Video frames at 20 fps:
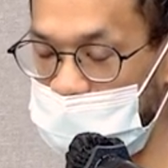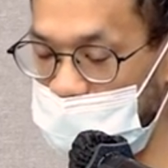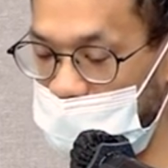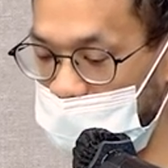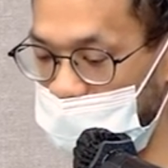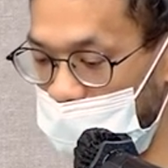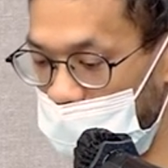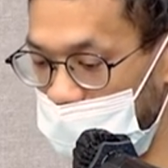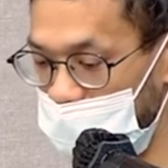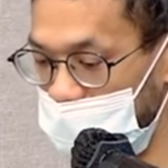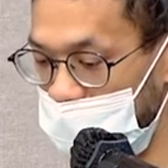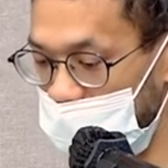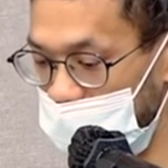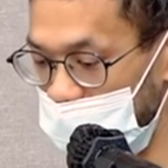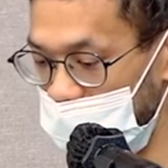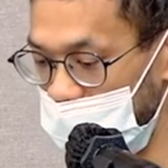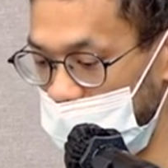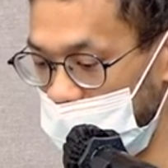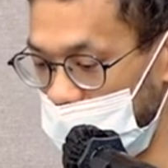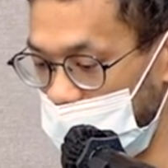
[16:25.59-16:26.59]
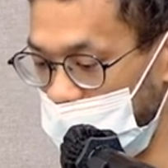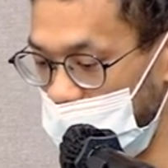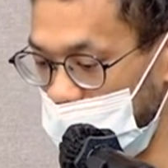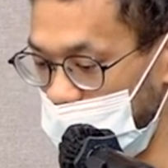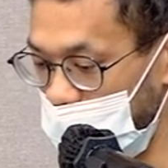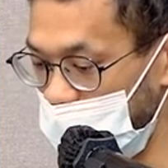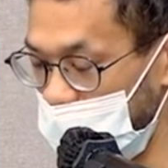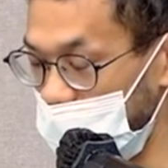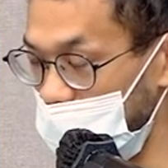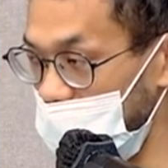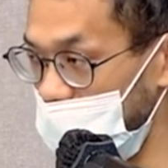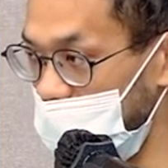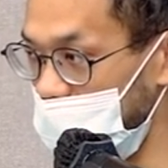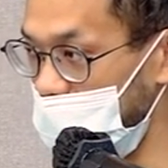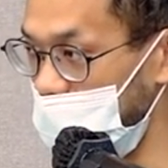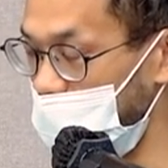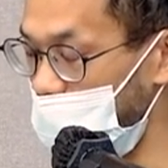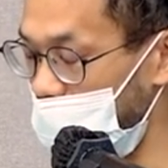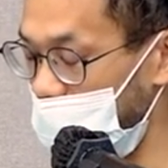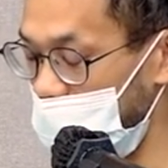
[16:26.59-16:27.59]
那当然，你你可能平常有自己
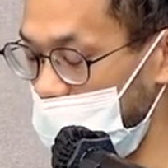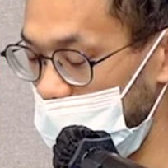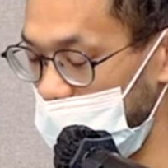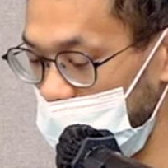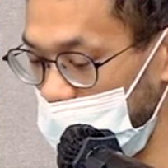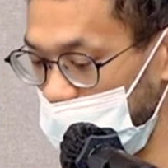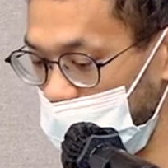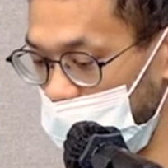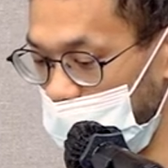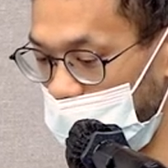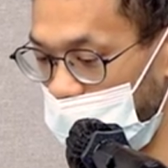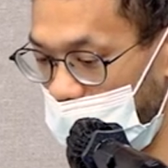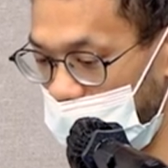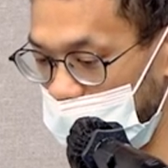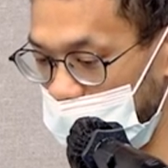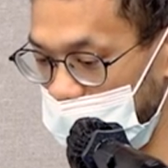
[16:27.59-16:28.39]
习惯的做法，